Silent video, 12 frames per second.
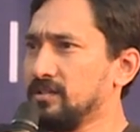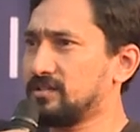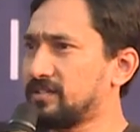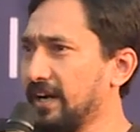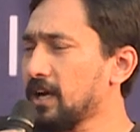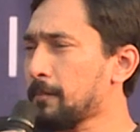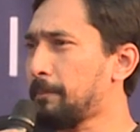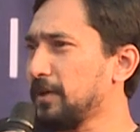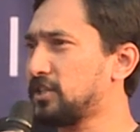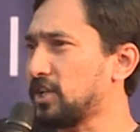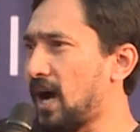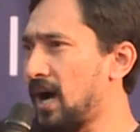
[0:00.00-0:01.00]
सड़क पे
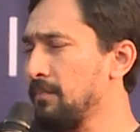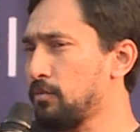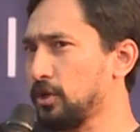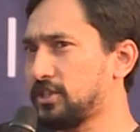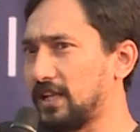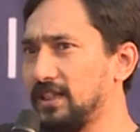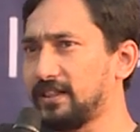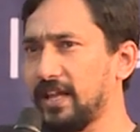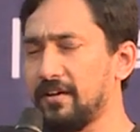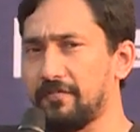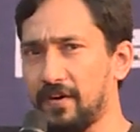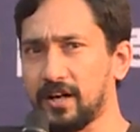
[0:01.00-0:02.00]
शाम को
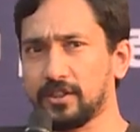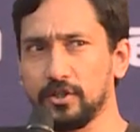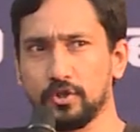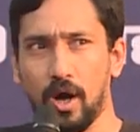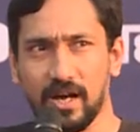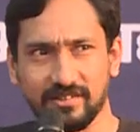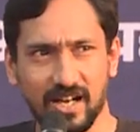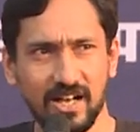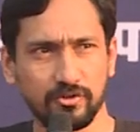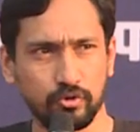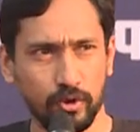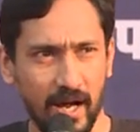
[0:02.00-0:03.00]
चलते वक्त जो
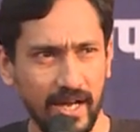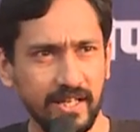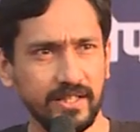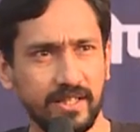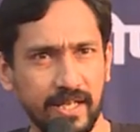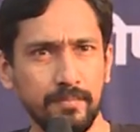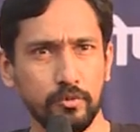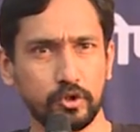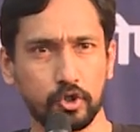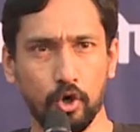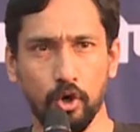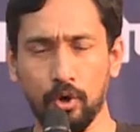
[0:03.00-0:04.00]
आज़ाद सुनाई दी
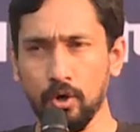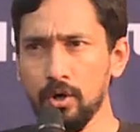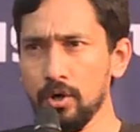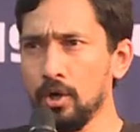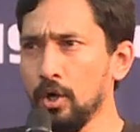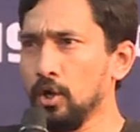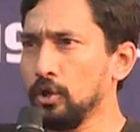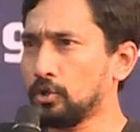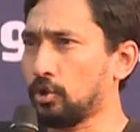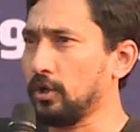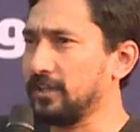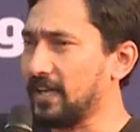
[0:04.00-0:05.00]
मुझको
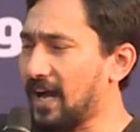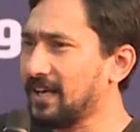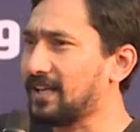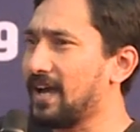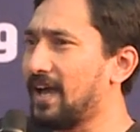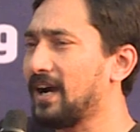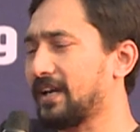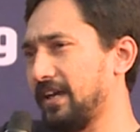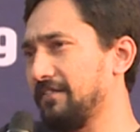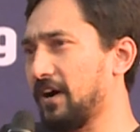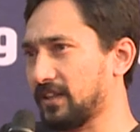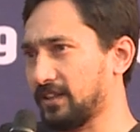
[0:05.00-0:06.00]
तो याद आया
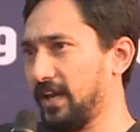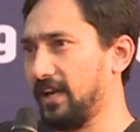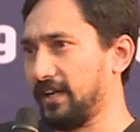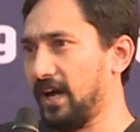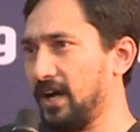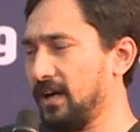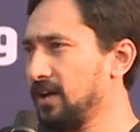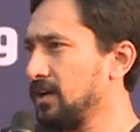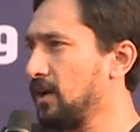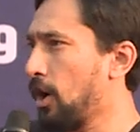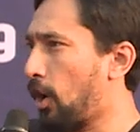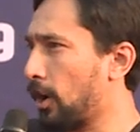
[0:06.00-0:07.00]
कि वक्त है क्या
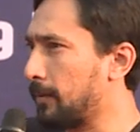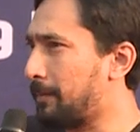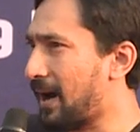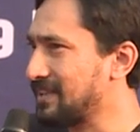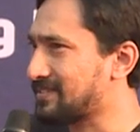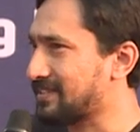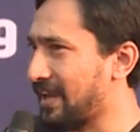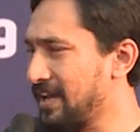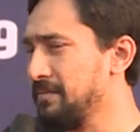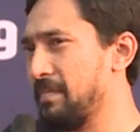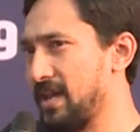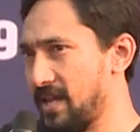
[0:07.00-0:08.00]
और बात
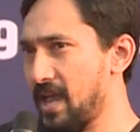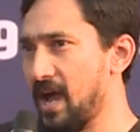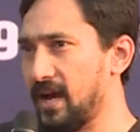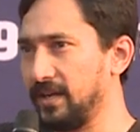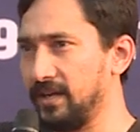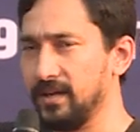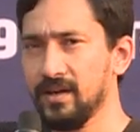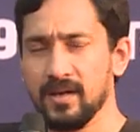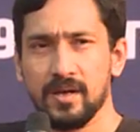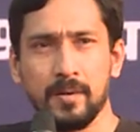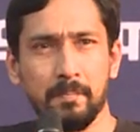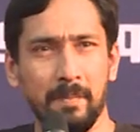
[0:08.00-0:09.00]
जहन में ये आई
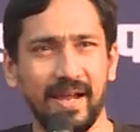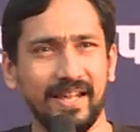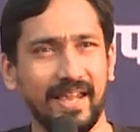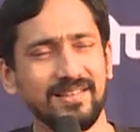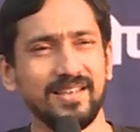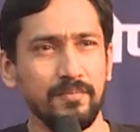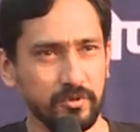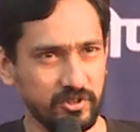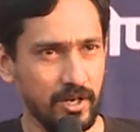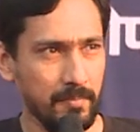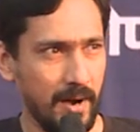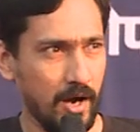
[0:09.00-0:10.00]
मैं कैसा
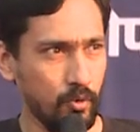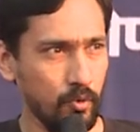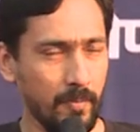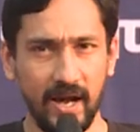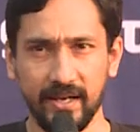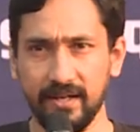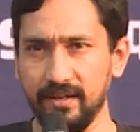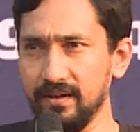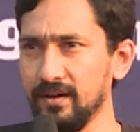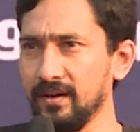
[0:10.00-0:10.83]
मुसलमान हूँ भाई